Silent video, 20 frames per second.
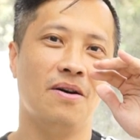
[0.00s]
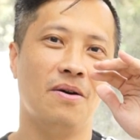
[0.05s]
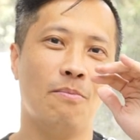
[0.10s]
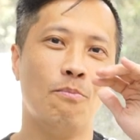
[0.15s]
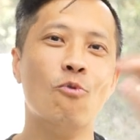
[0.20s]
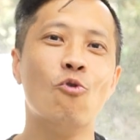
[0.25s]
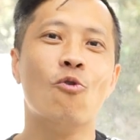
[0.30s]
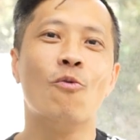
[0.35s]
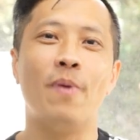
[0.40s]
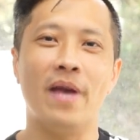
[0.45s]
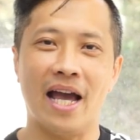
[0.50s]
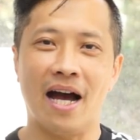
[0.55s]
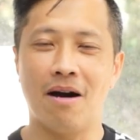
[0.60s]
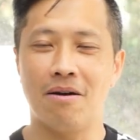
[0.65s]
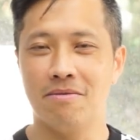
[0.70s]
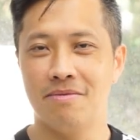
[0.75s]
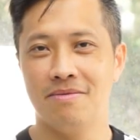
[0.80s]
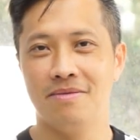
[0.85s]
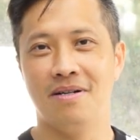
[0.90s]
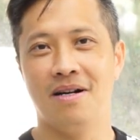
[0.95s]
目标，
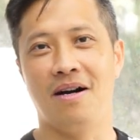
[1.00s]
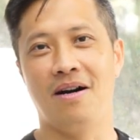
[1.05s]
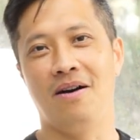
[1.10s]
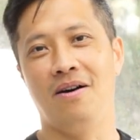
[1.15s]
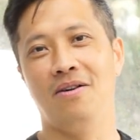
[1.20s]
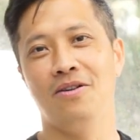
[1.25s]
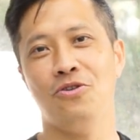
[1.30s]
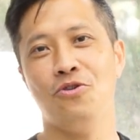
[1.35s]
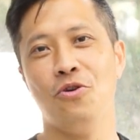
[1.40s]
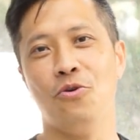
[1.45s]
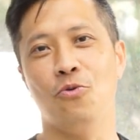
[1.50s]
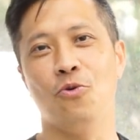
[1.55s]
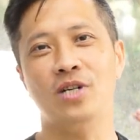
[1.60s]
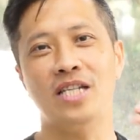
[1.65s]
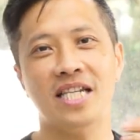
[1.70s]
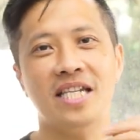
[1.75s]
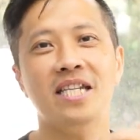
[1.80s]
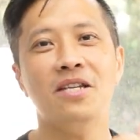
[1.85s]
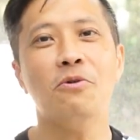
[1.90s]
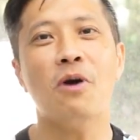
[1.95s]
啊，因为我
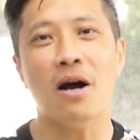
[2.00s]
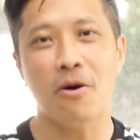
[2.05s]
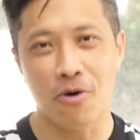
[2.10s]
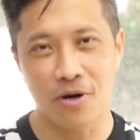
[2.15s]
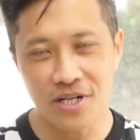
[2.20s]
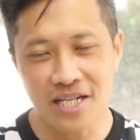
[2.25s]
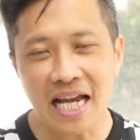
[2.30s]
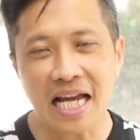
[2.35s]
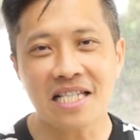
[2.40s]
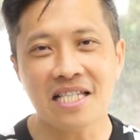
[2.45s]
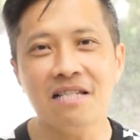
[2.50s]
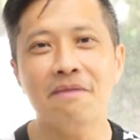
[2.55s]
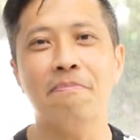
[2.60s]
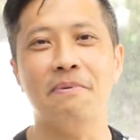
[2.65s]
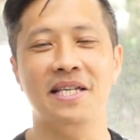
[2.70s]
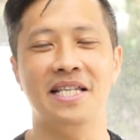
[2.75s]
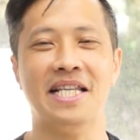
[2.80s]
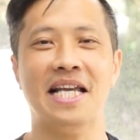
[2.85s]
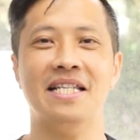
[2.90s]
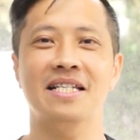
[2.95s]
希望哦，下次
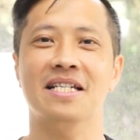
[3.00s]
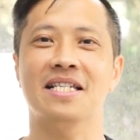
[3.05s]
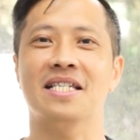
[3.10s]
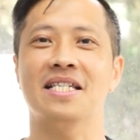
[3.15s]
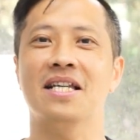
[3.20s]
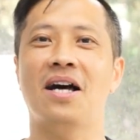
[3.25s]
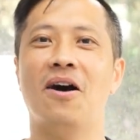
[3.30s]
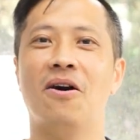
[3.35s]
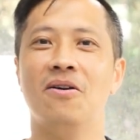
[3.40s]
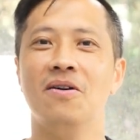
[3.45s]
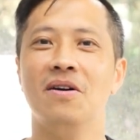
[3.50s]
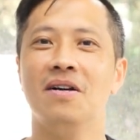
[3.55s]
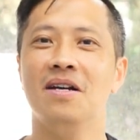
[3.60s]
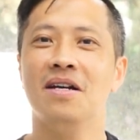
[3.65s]
比赛的时候